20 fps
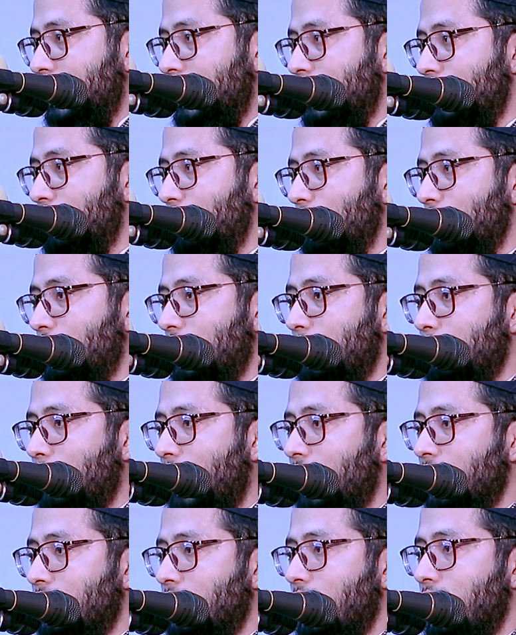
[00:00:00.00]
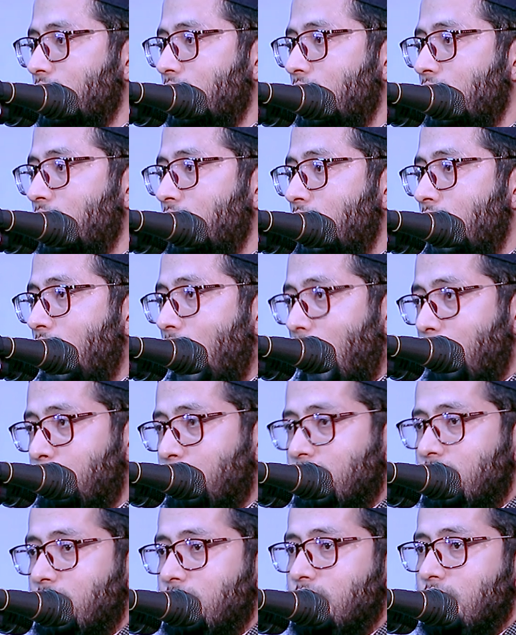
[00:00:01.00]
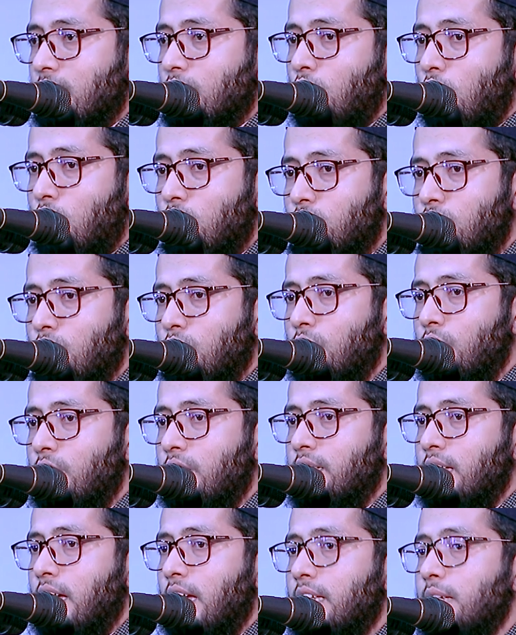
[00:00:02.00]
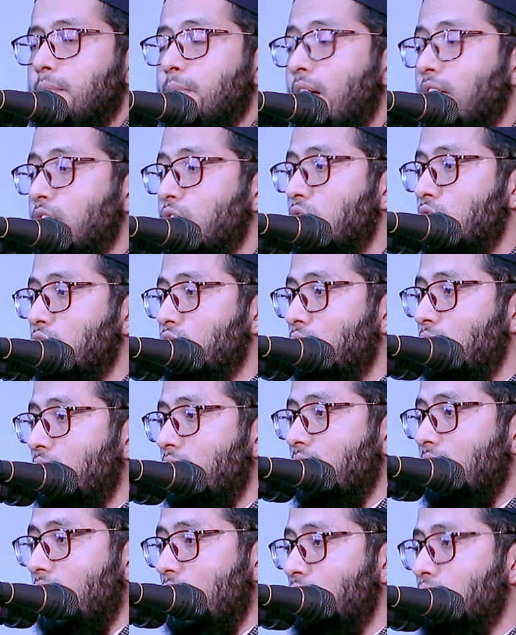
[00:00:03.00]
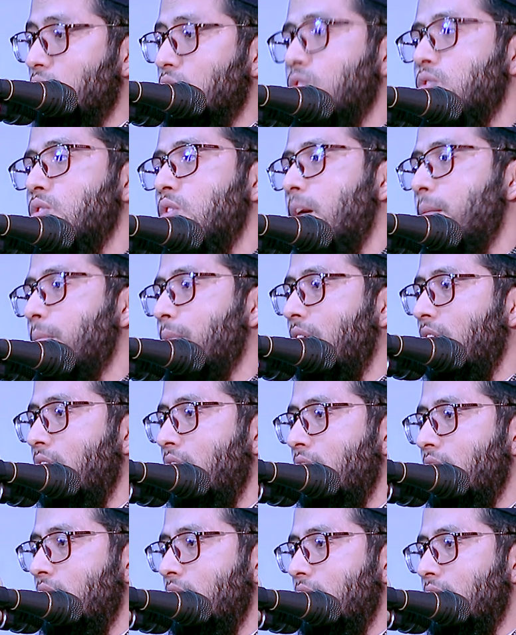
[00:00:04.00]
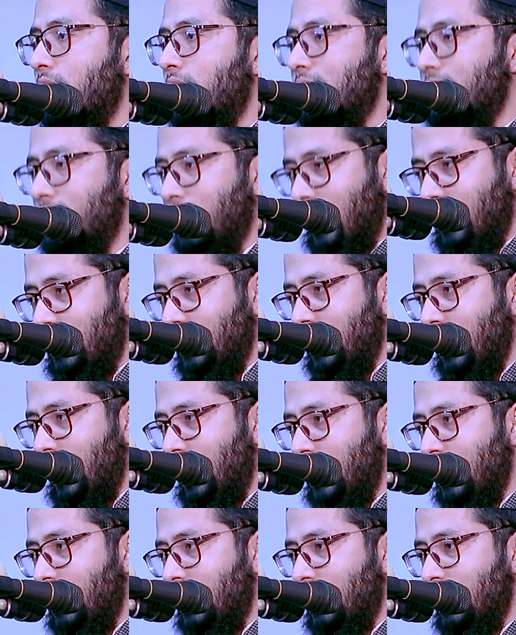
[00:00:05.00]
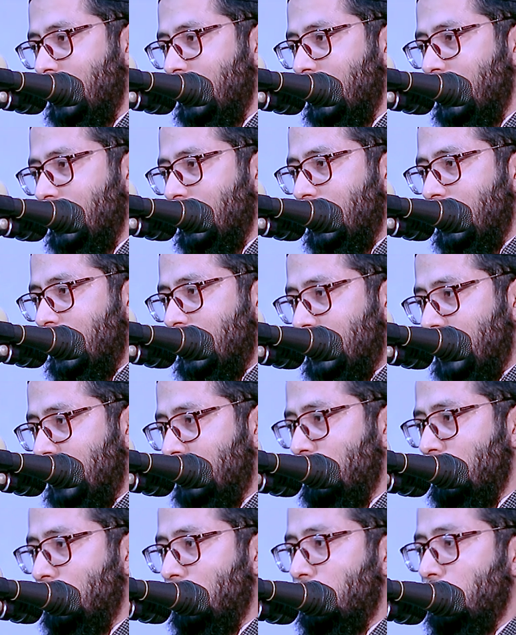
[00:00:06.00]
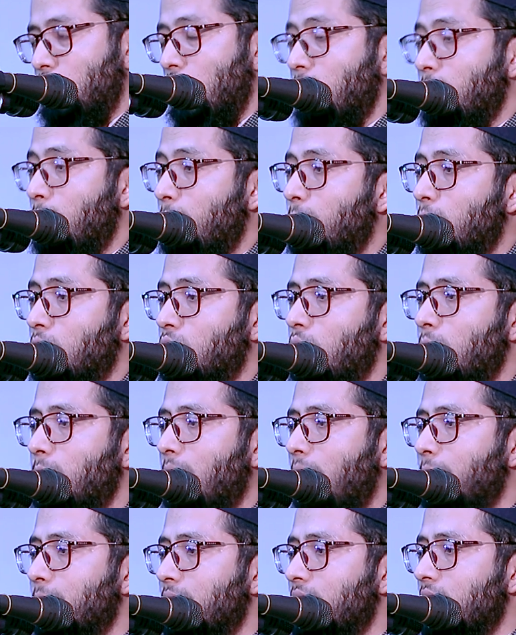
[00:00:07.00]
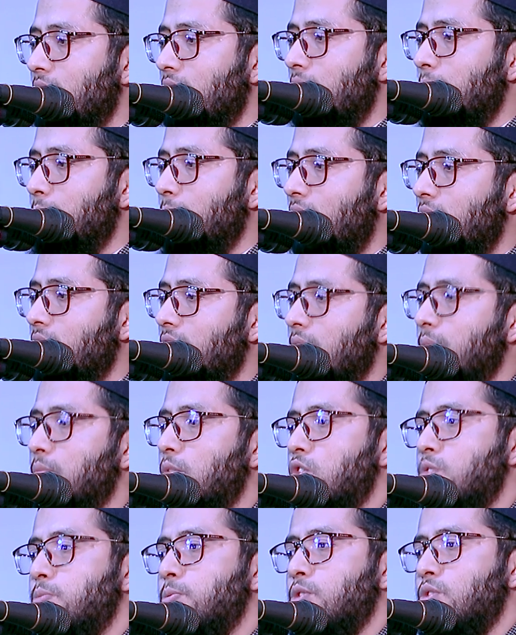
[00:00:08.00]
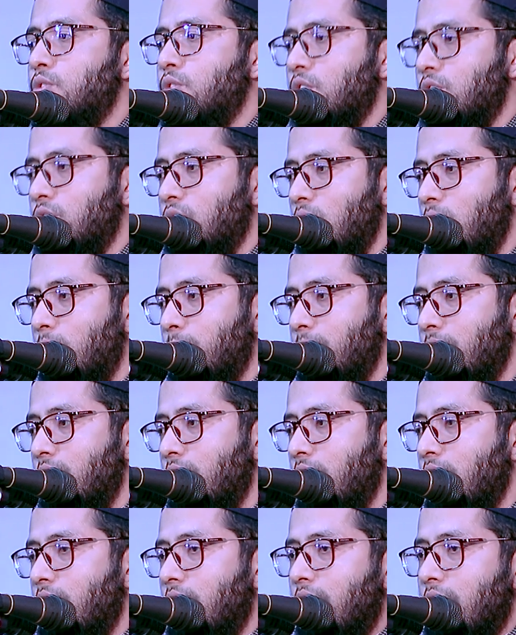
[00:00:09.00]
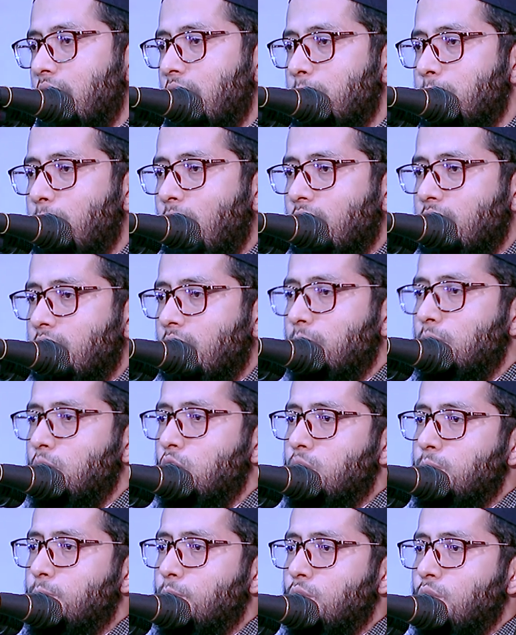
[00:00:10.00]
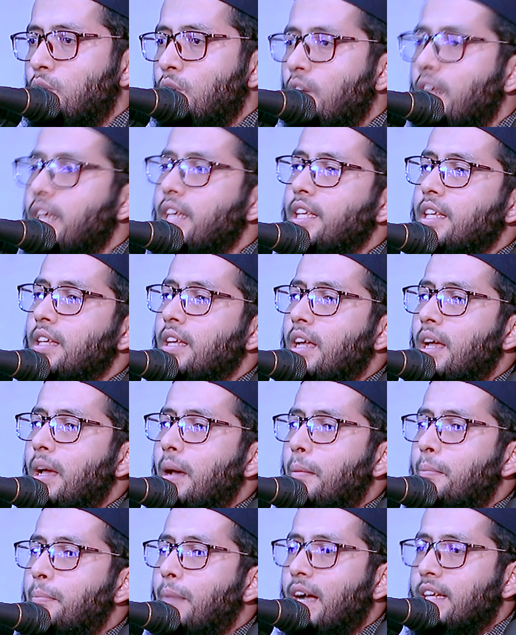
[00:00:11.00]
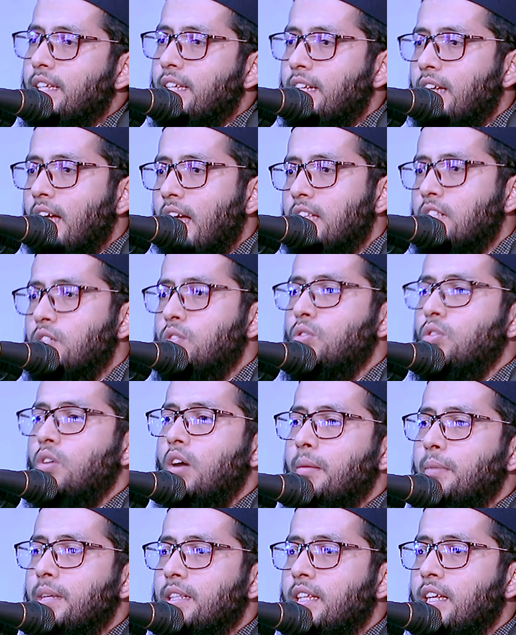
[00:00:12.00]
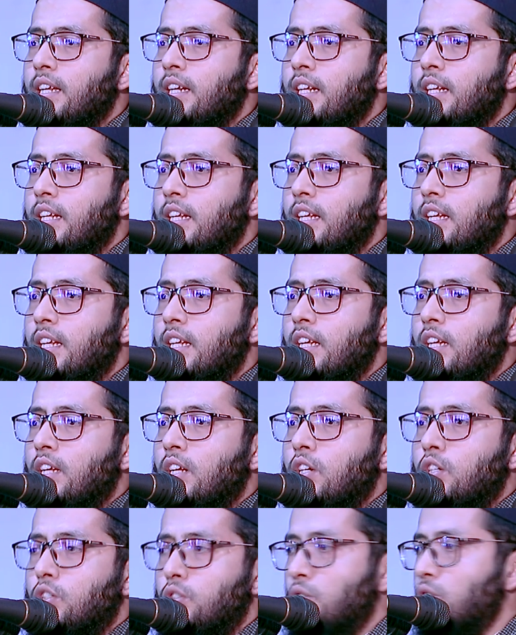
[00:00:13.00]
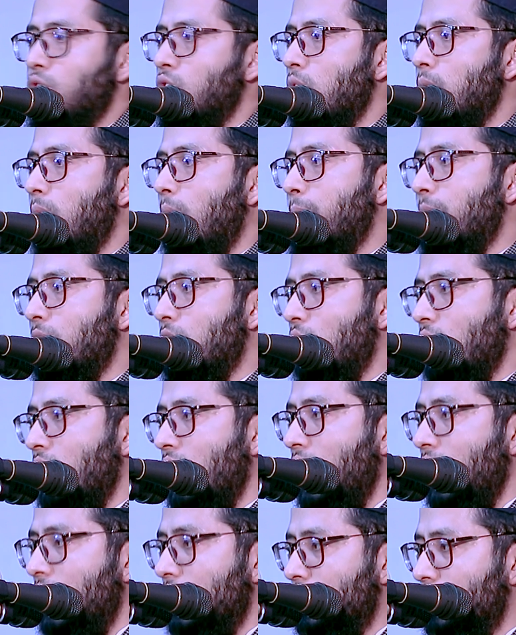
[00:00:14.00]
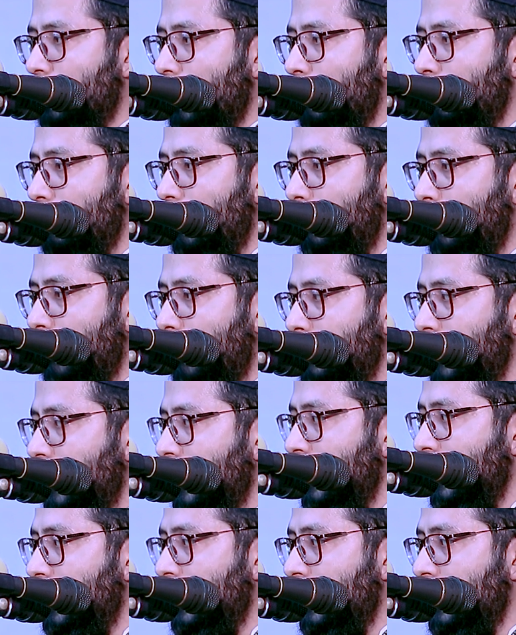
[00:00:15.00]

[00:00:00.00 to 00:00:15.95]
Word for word: কিন্তু ইমানটা আমাদের যে ধ্বংস হয়ে যায় ইমান ধ্বংস হওয়ার কারণগুলো আমরা জানি না সেজন্য সর্বপ্রথম আমাদের ইমানকে মজবুত করতে হবে ইমানটা মজবুত হলেই বাকি কাজগুলো আমাদের সুন্দরভাবে করা সম্ভব হবে